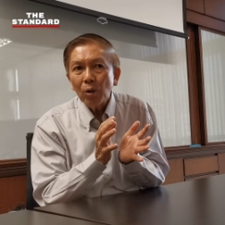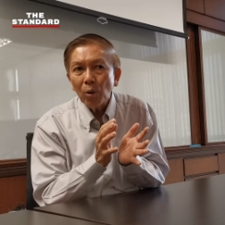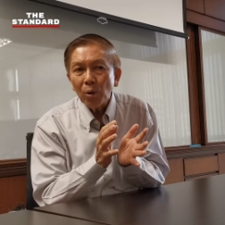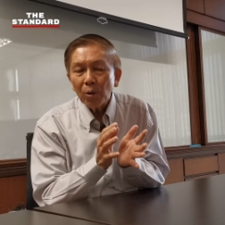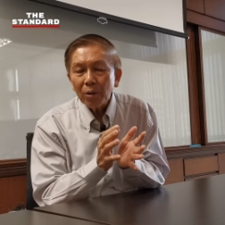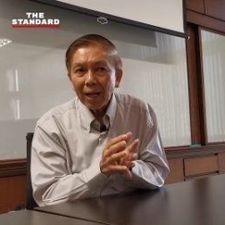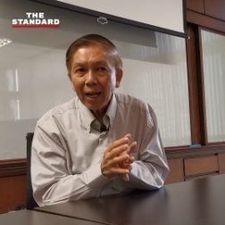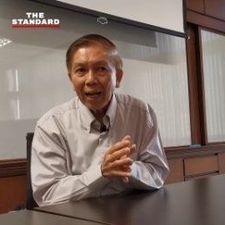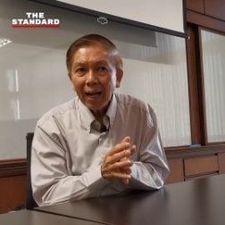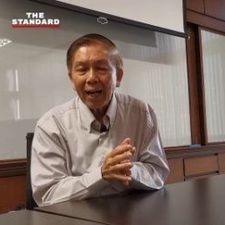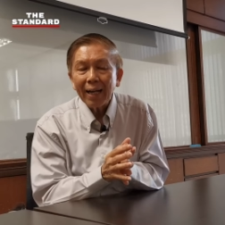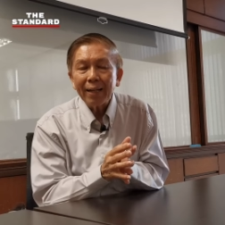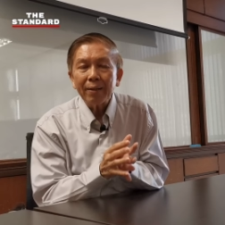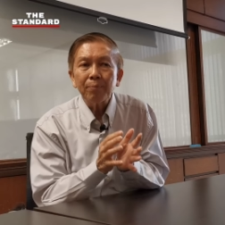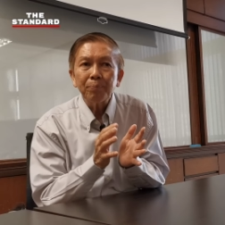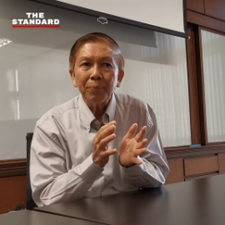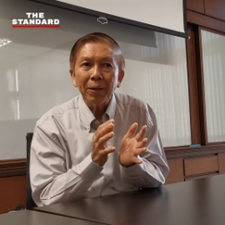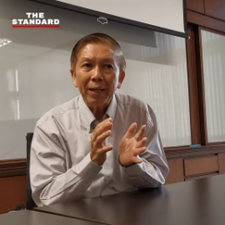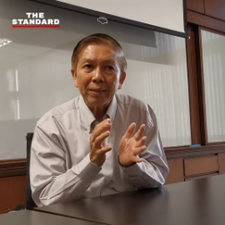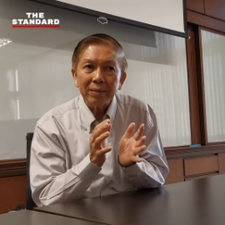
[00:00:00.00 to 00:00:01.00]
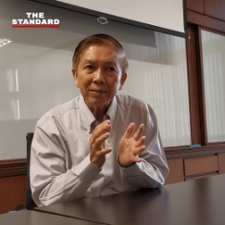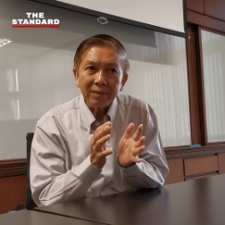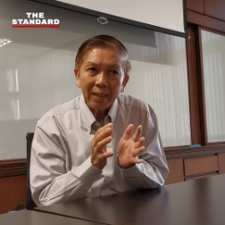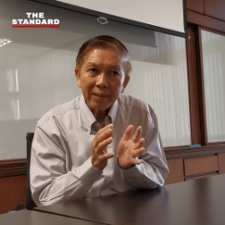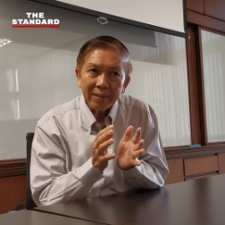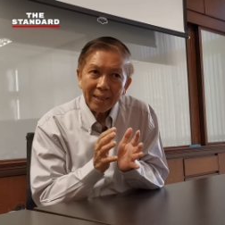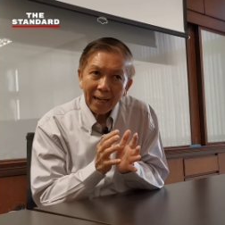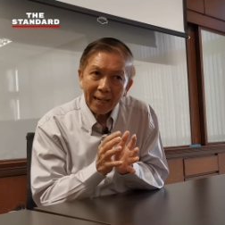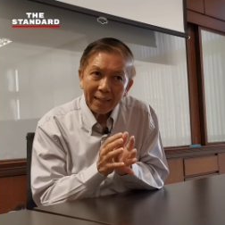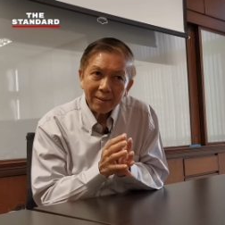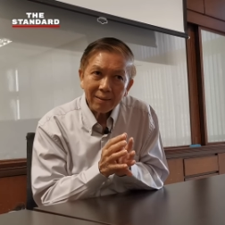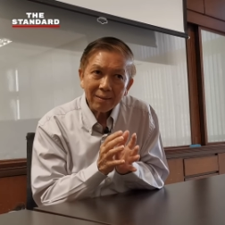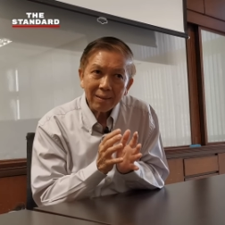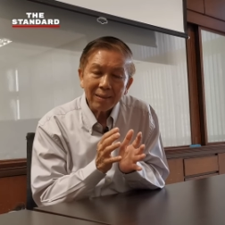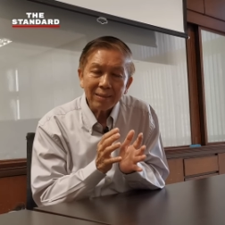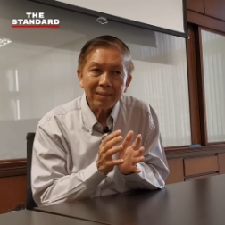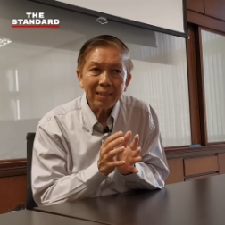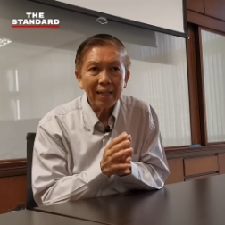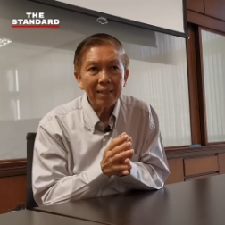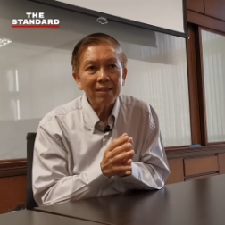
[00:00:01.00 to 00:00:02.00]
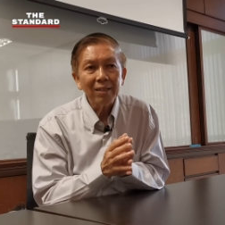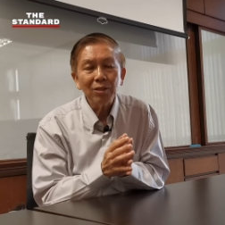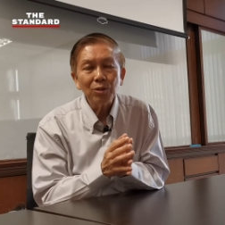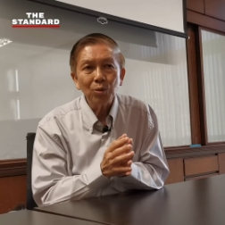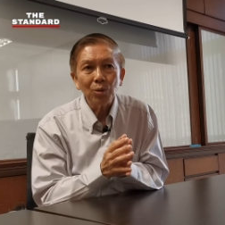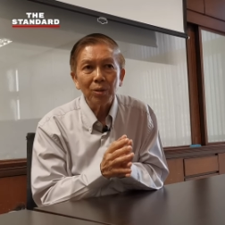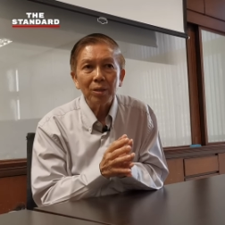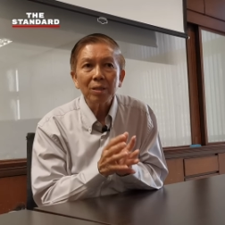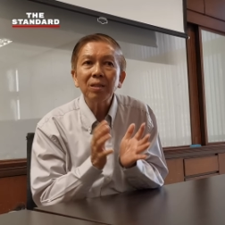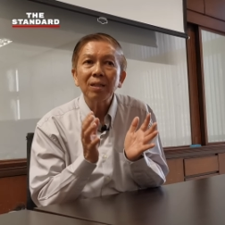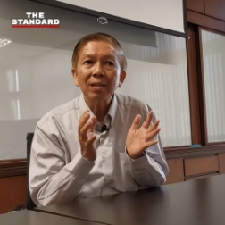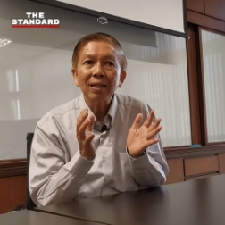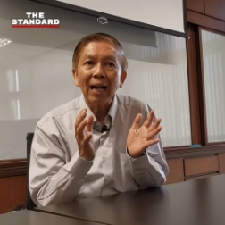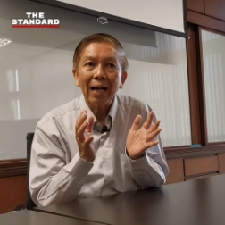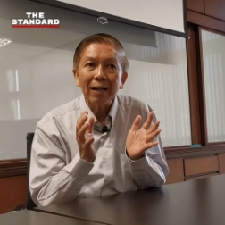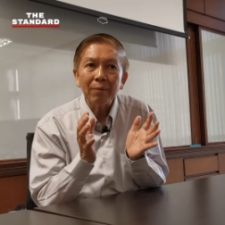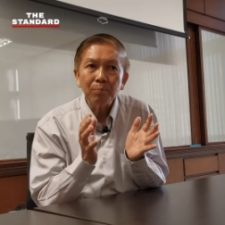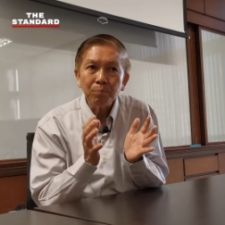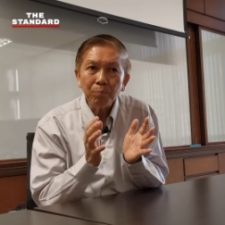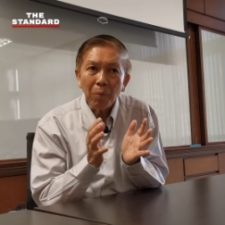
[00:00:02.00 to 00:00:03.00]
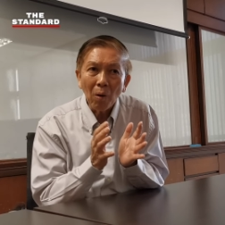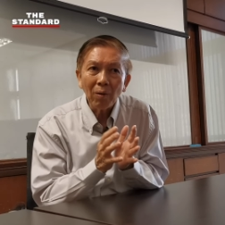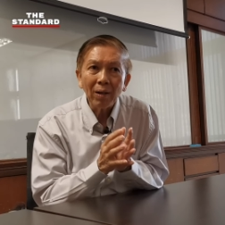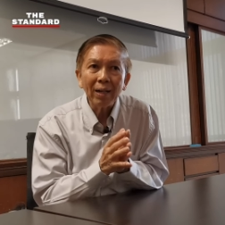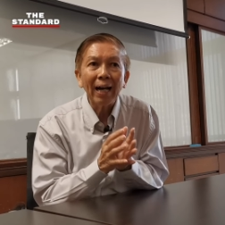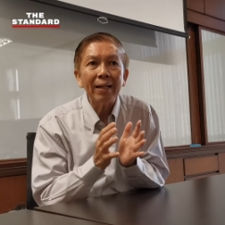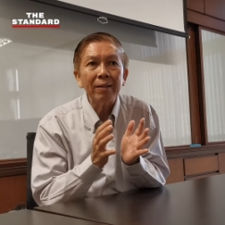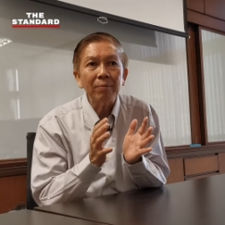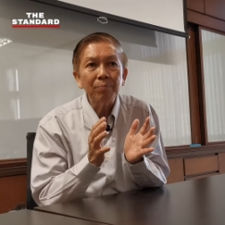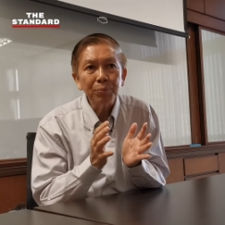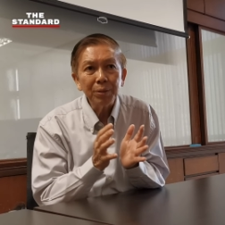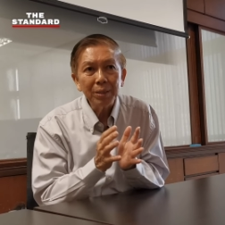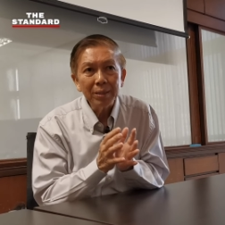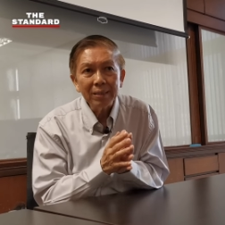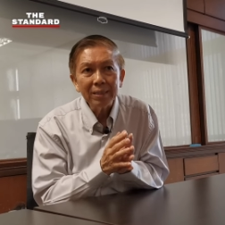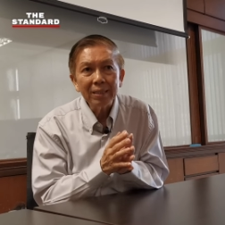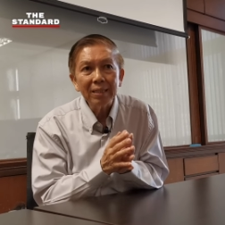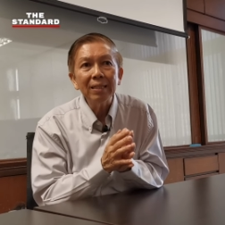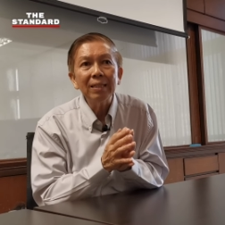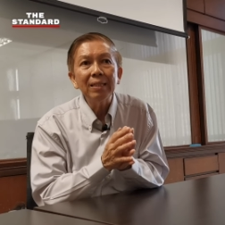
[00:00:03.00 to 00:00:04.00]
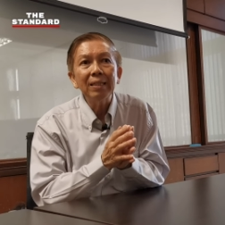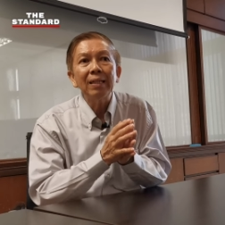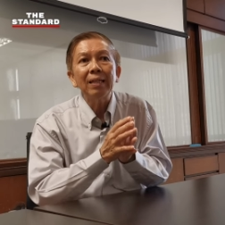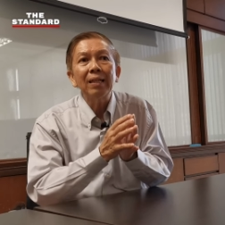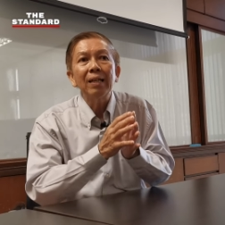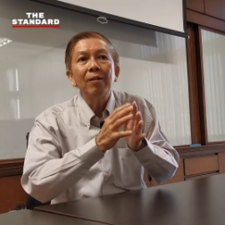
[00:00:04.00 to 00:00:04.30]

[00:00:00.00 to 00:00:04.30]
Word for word: โคราชเป็นสัญญาณเตือนใหญ่ที่สุดคือการป้องกันพื้นที่